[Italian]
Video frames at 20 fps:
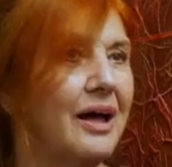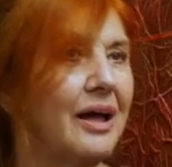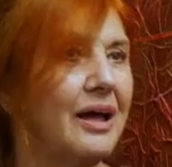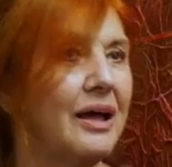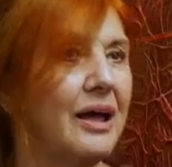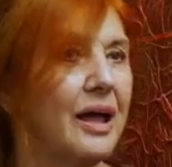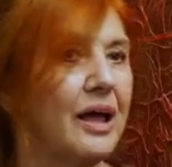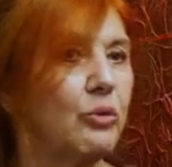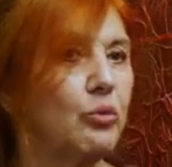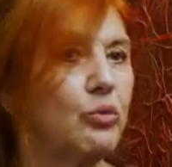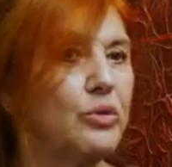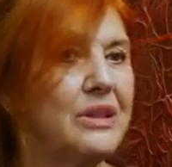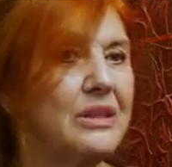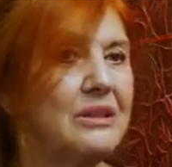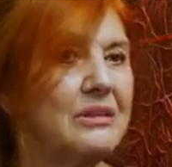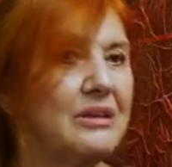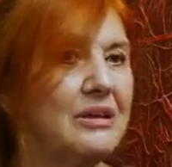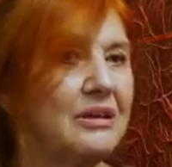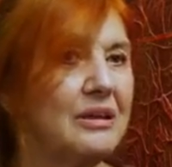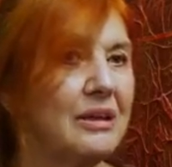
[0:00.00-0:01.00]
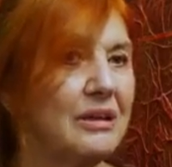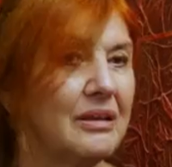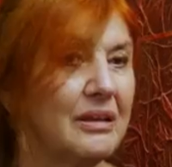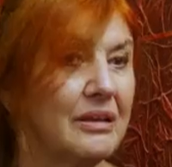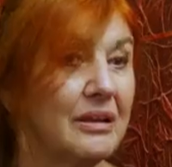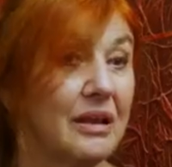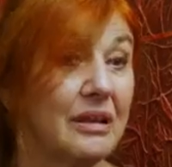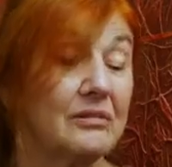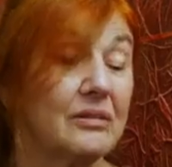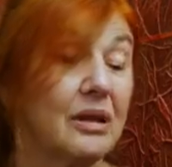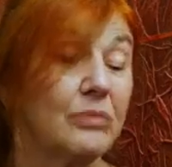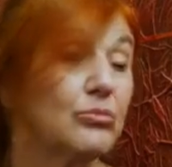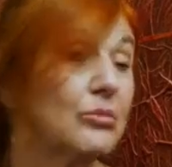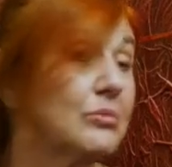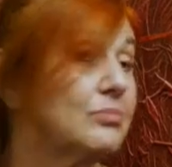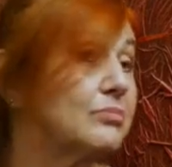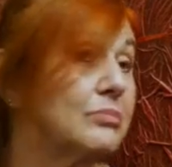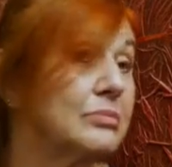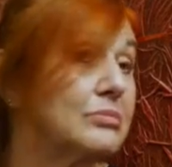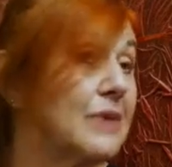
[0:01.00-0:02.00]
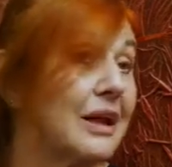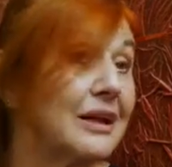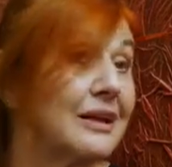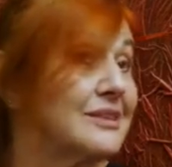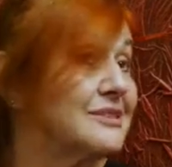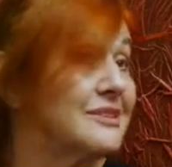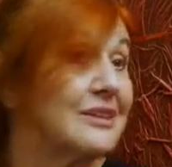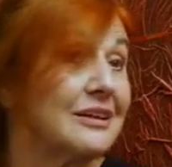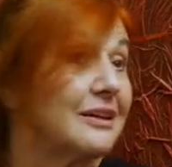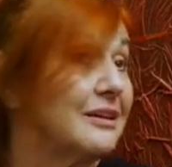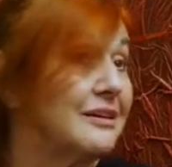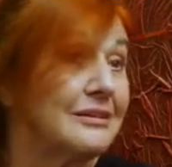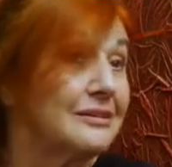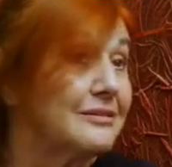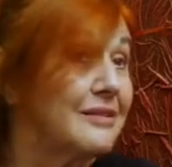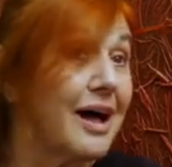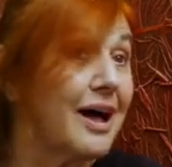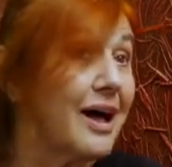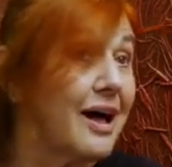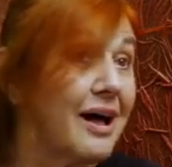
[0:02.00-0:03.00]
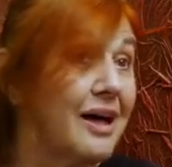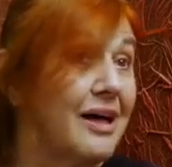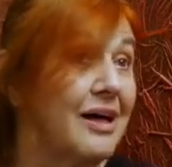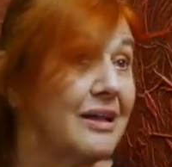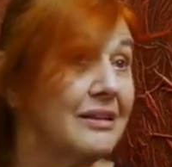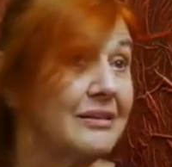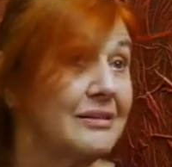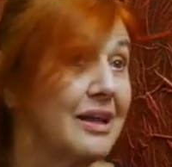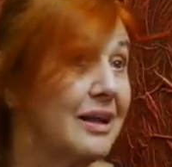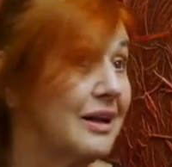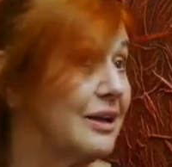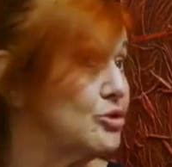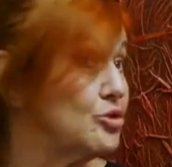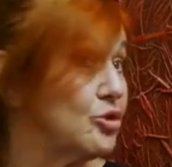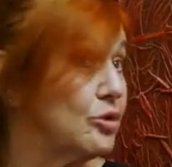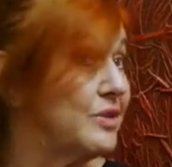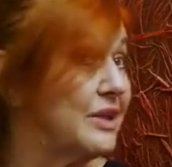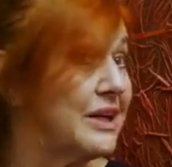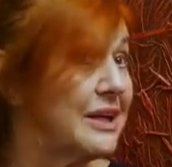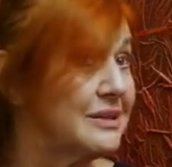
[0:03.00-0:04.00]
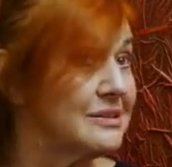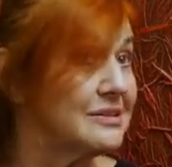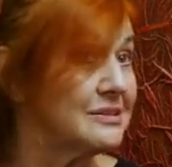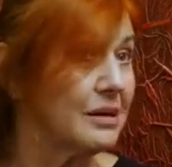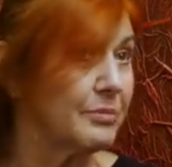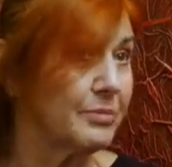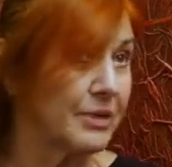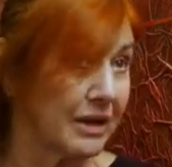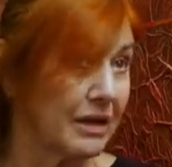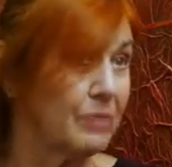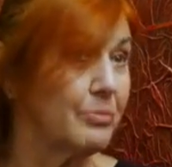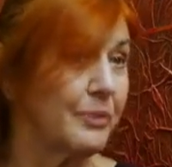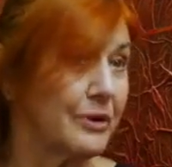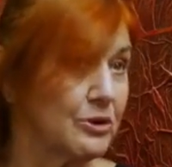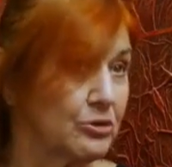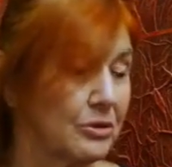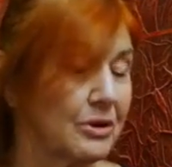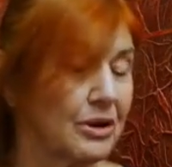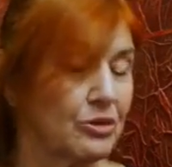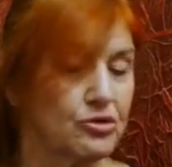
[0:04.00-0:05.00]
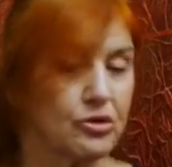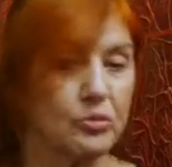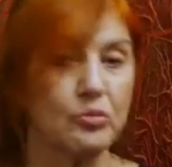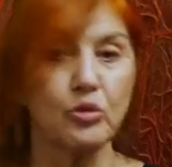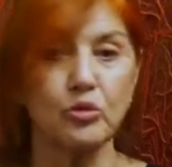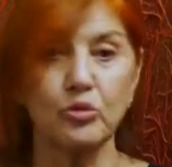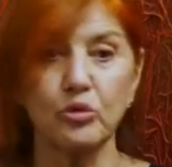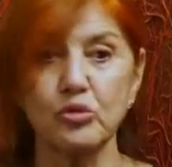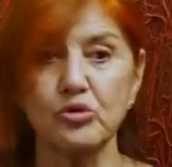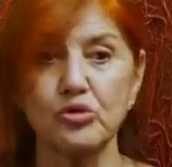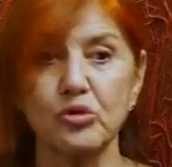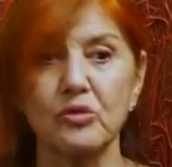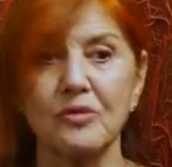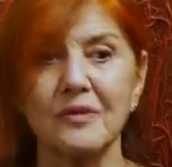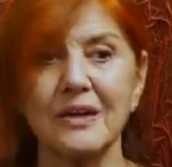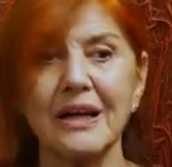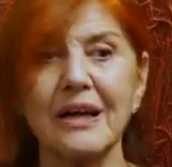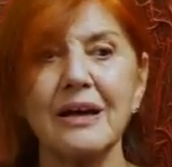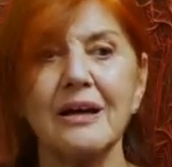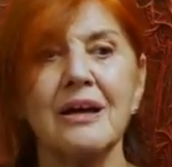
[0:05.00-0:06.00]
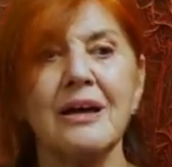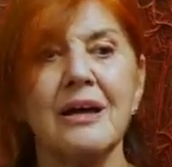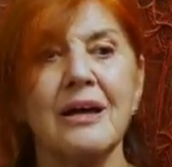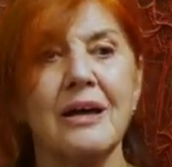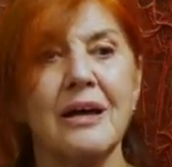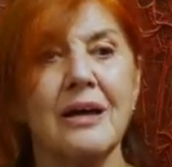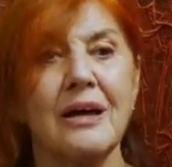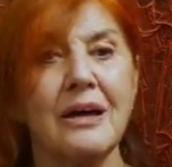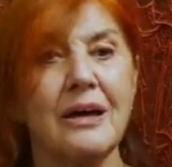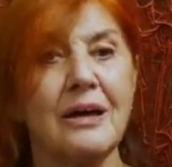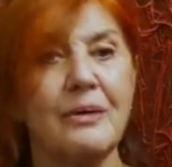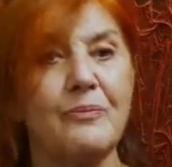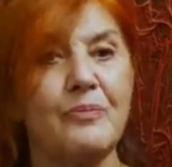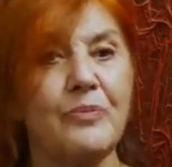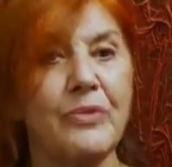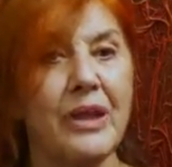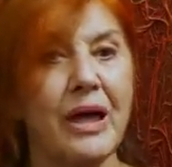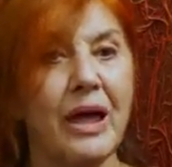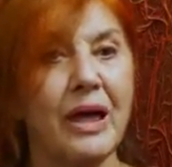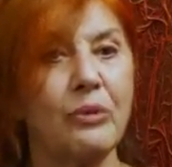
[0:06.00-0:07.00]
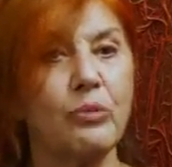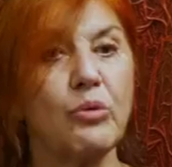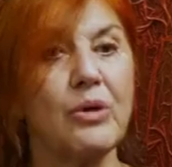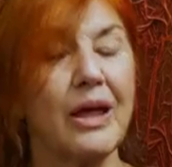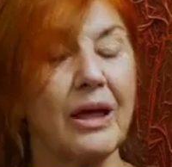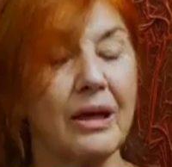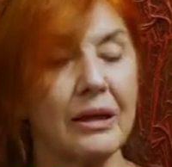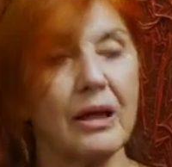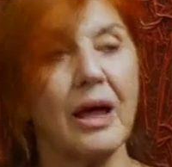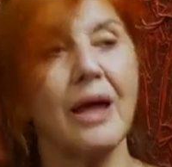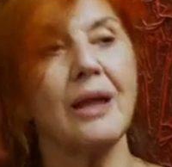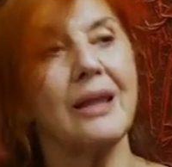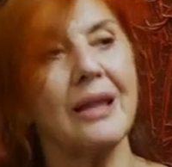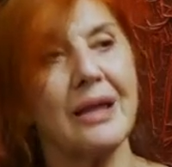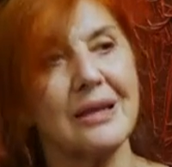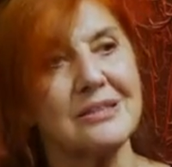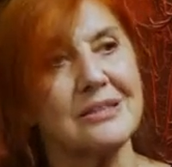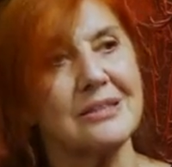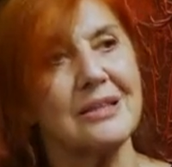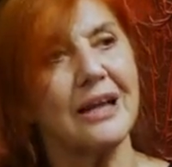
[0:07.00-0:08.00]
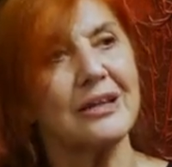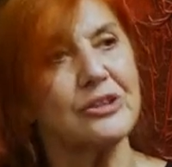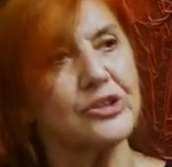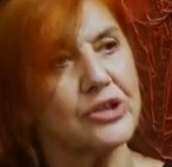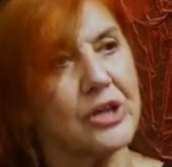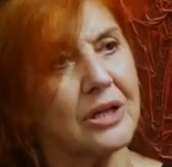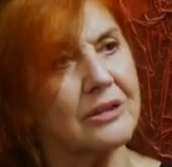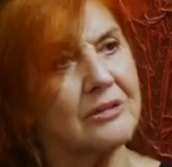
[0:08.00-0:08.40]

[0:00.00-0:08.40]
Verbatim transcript: e, e, quindi e, e da, mm, dalla serenità della giovinezza perché è un personaggio molto giovane ehm, e, e, e, si lascia